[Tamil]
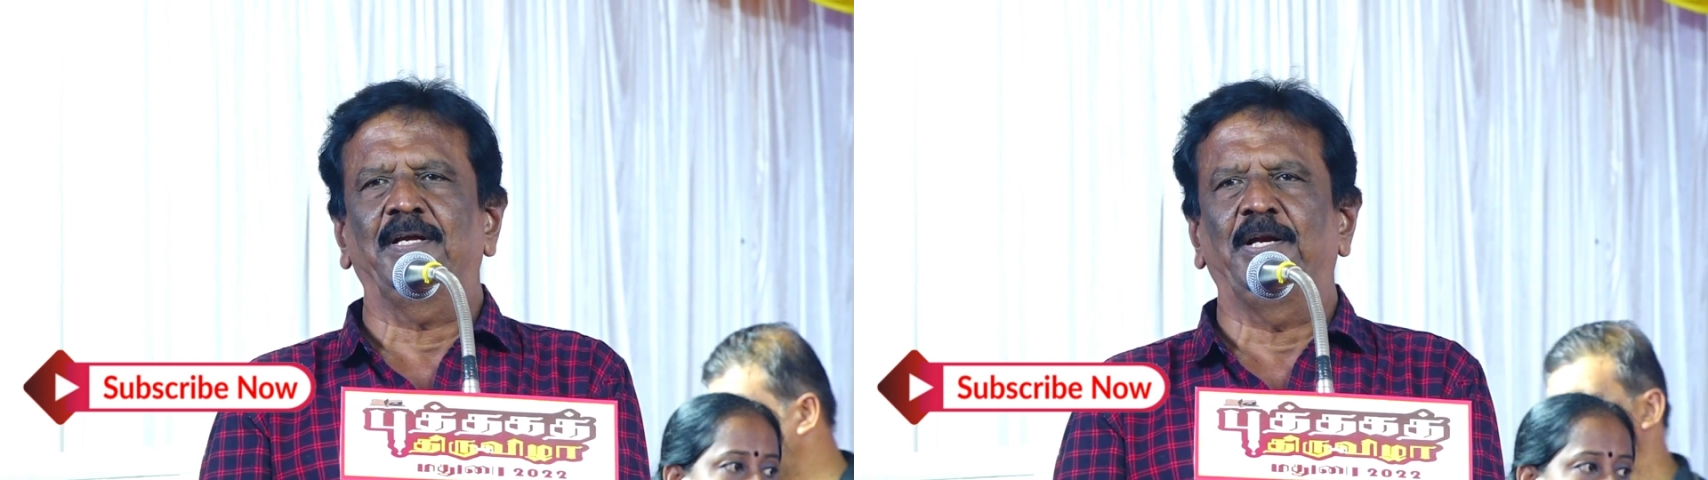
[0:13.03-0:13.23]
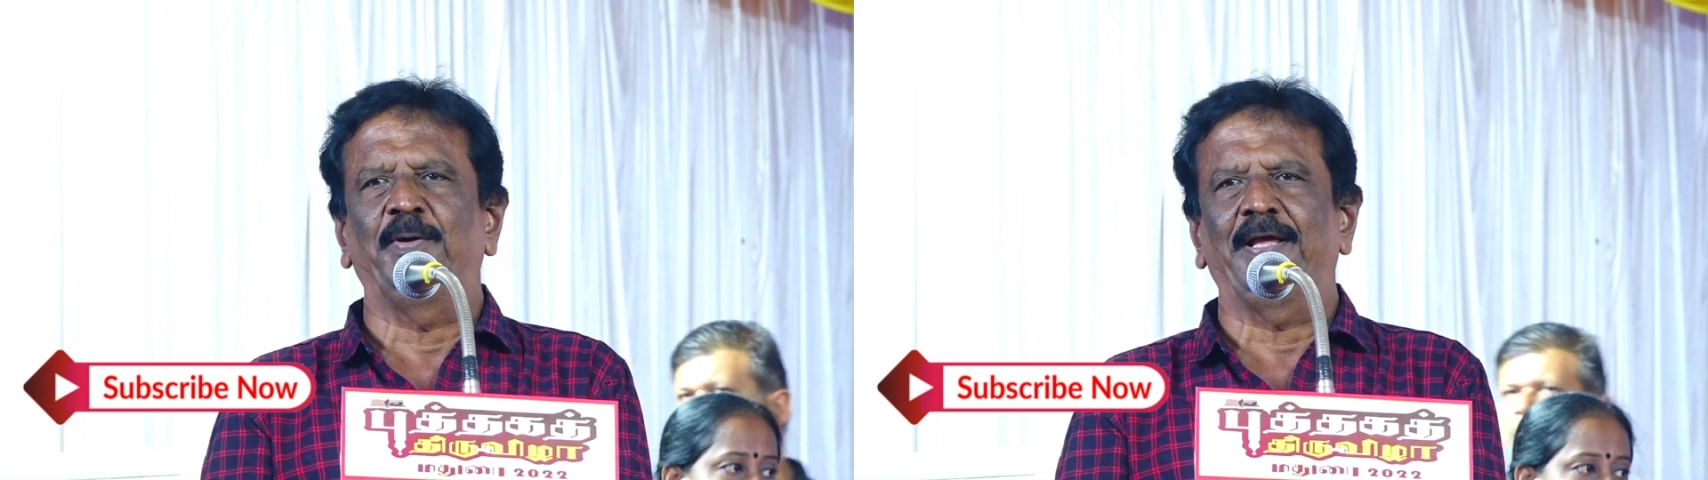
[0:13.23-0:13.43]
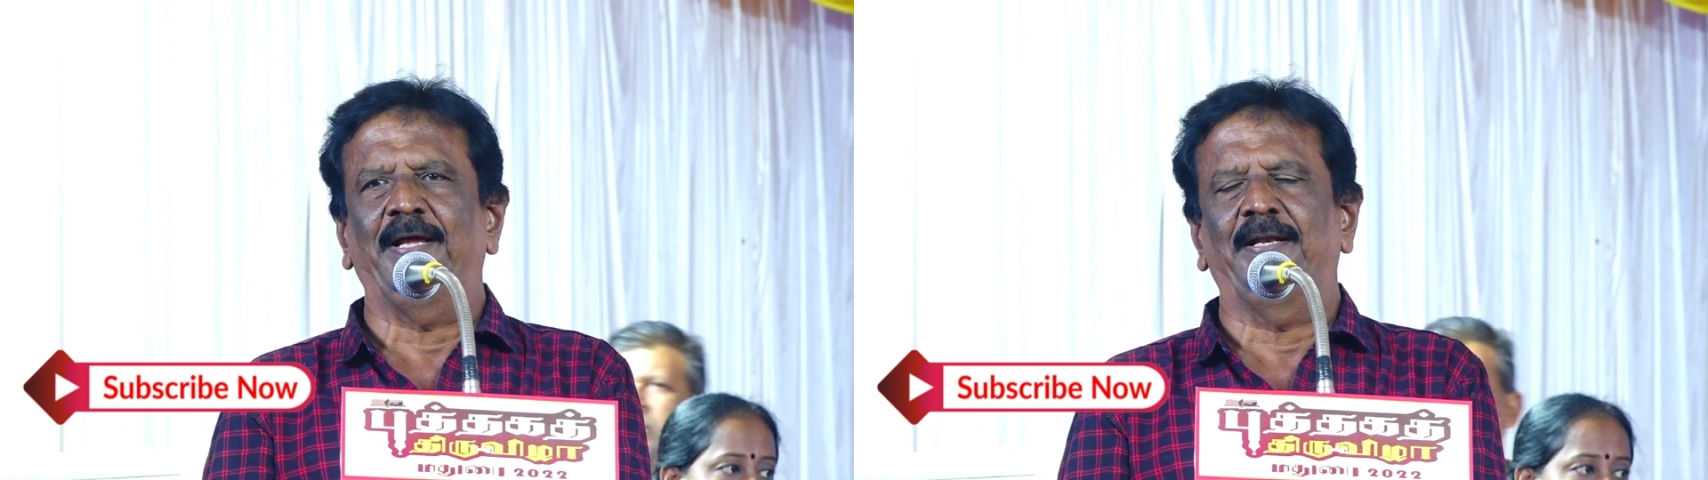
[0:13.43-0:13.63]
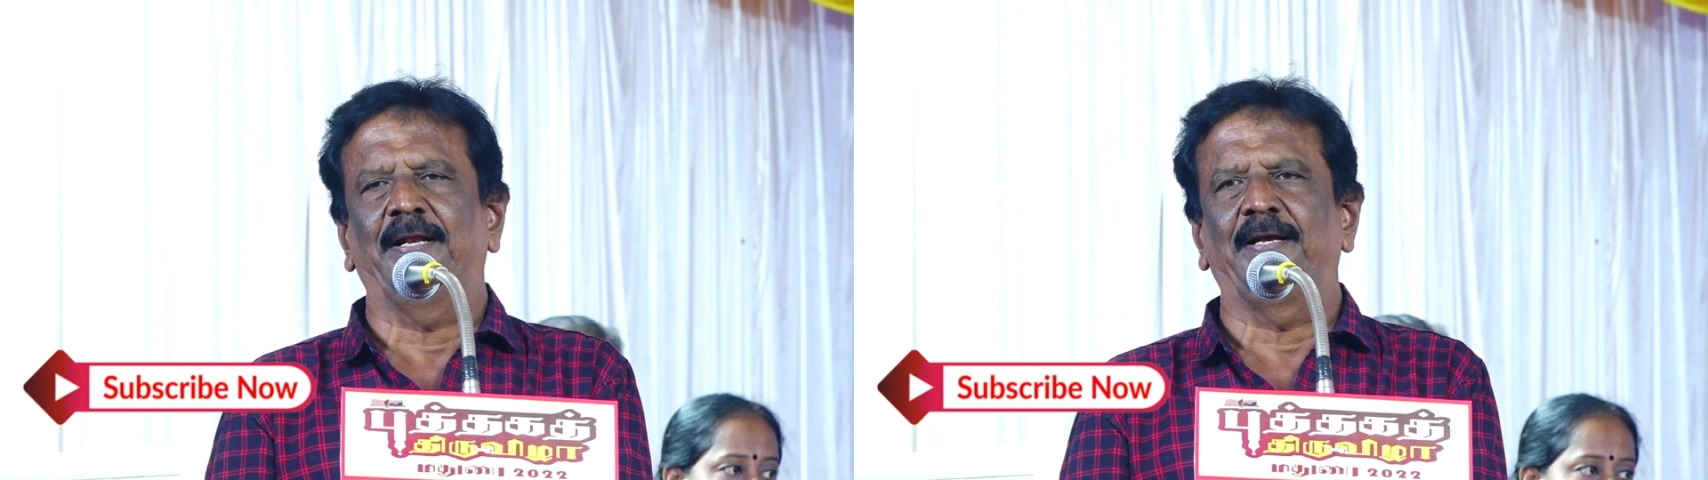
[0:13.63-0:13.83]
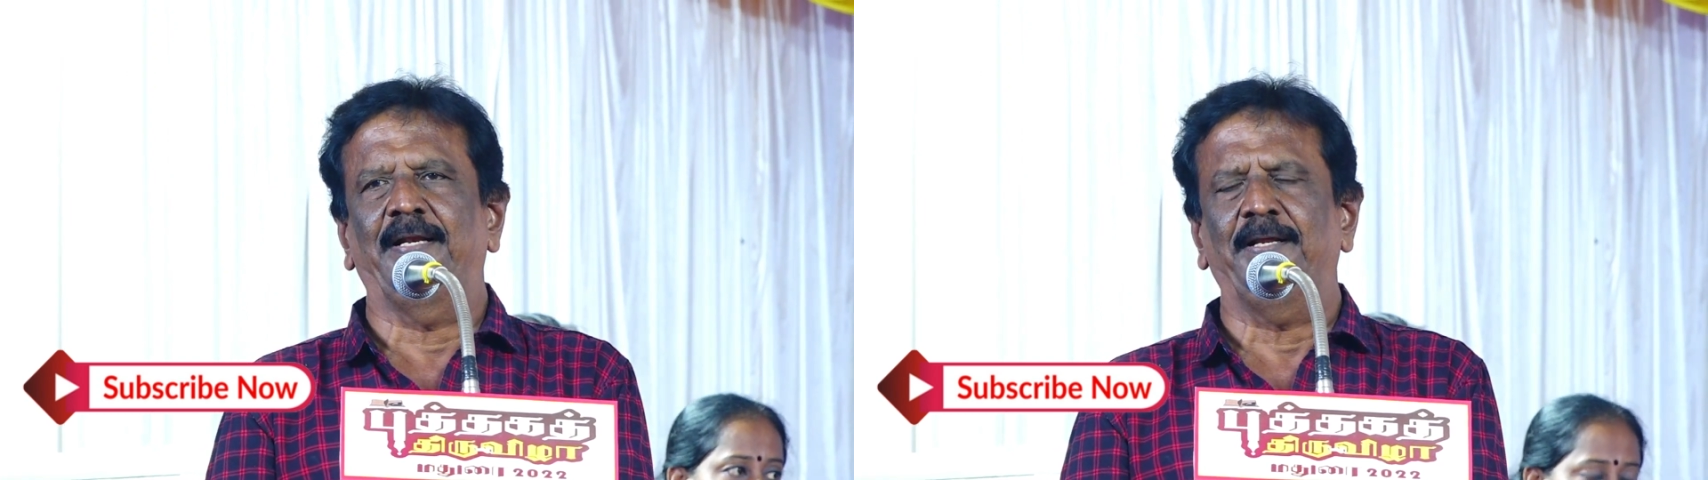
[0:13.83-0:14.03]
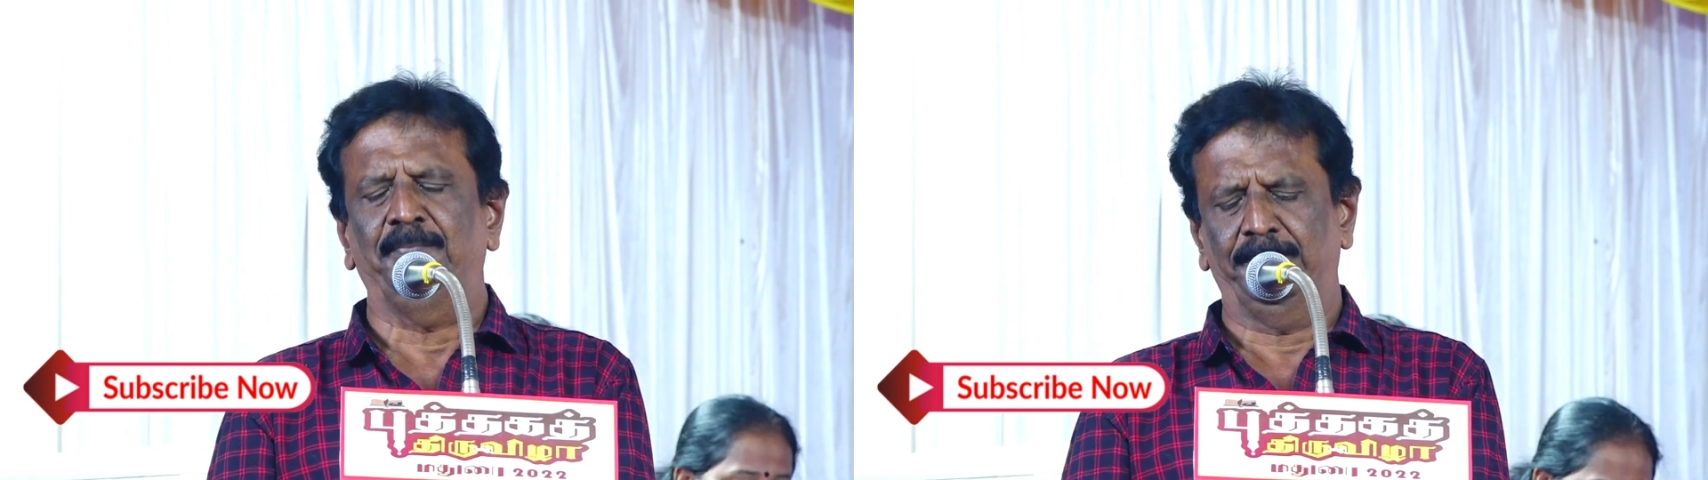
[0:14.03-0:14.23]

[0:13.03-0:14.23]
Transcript: என்னுடைய நன்றி